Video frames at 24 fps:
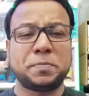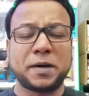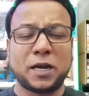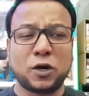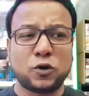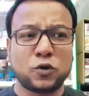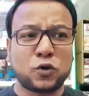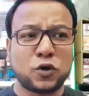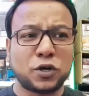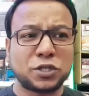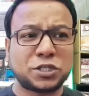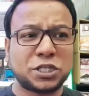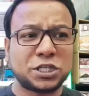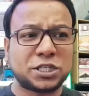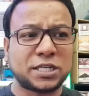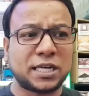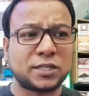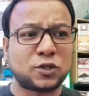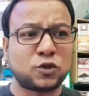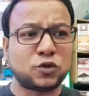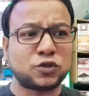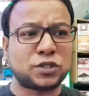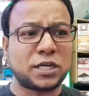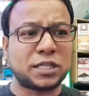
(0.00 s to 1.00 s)
পালন করেছে
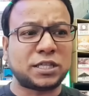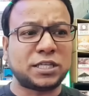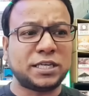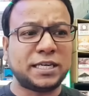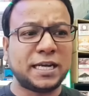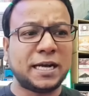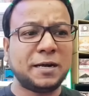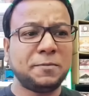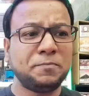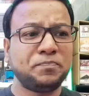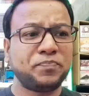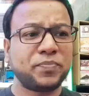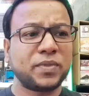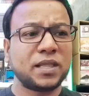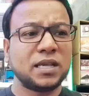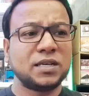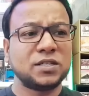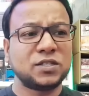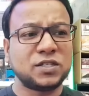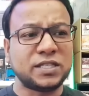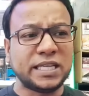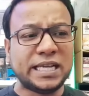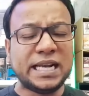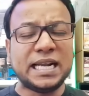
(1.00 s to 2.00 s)
ছাত্রছাত্রীরা
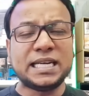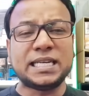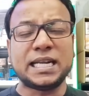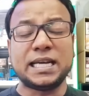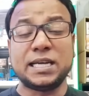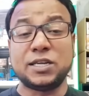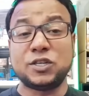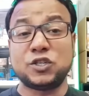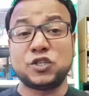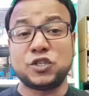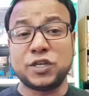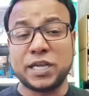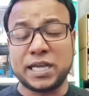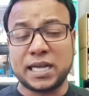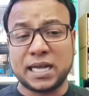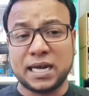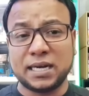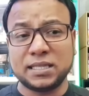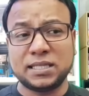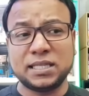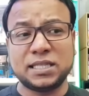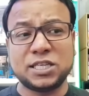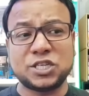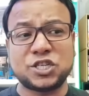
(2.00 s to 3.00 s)
সিলেটে
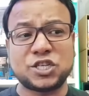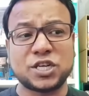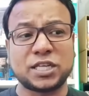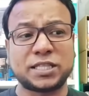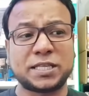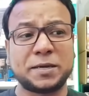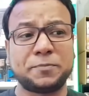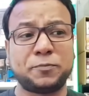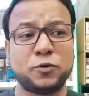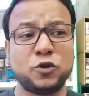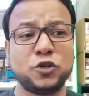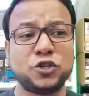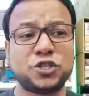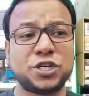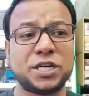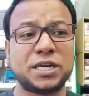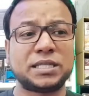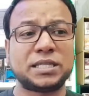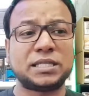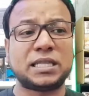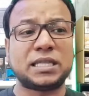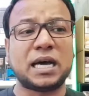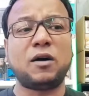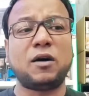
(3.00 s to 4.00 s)
শিক্ষার্থীদের সাথে পুলিশের
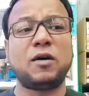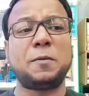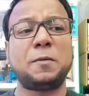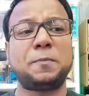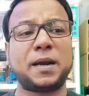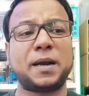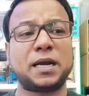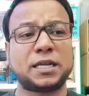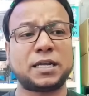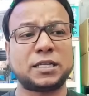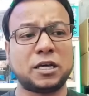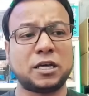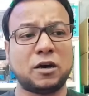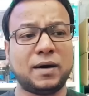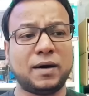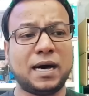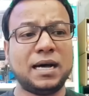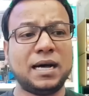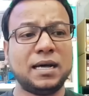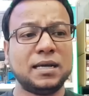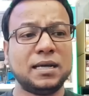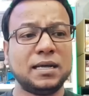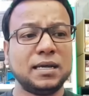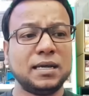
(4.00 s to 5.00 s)
ধাওয়া পাল্টা ধাওয়া
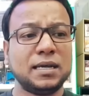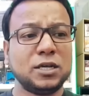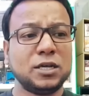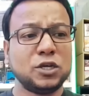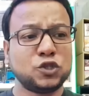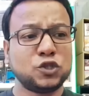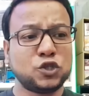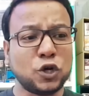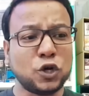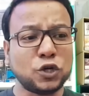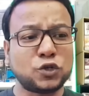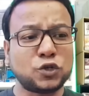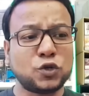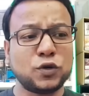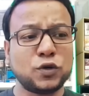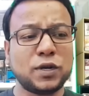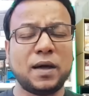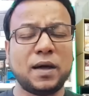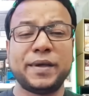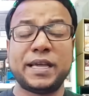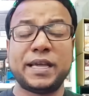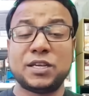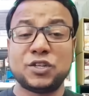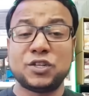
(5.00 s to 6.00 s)

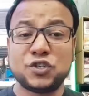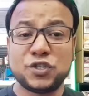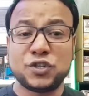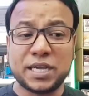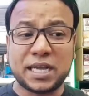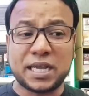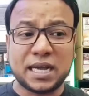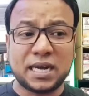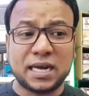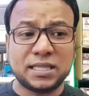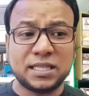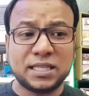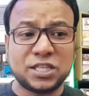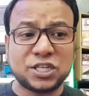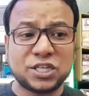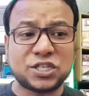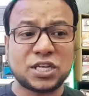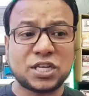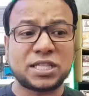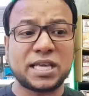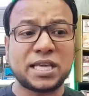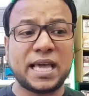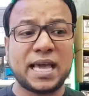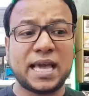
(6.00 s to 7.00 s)
চট্টগ্রামে শিক্ষার্থীদের
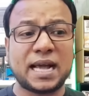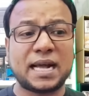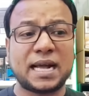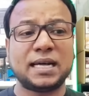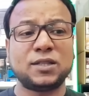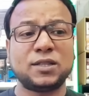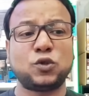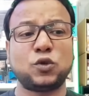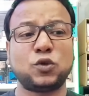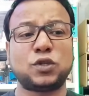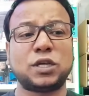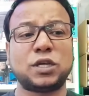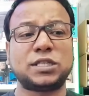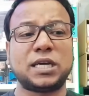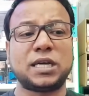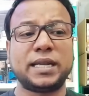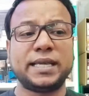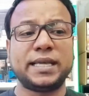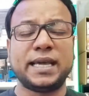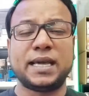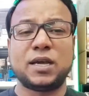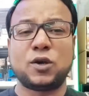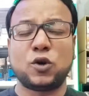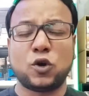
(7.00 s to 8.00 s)
সাথে একাত্মতা
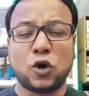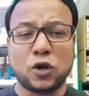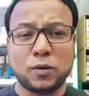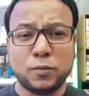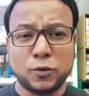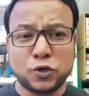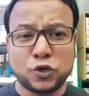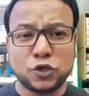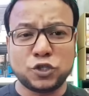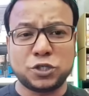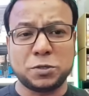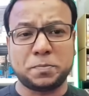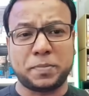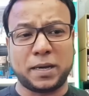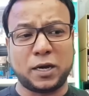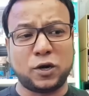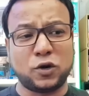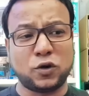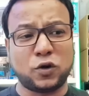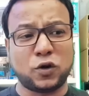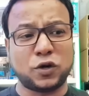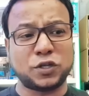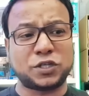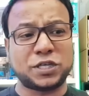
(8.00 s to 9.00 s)
জানিয়ে কর্মসূচি
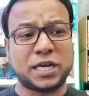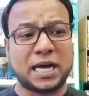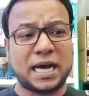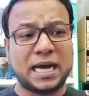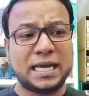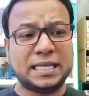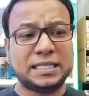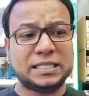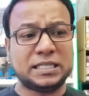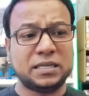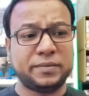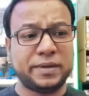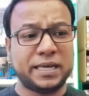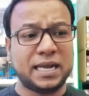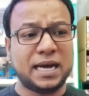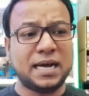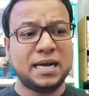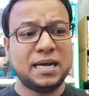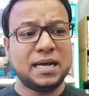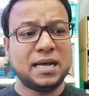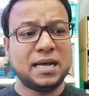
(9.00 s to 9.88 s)
পালন করেছে আইনজীবীরা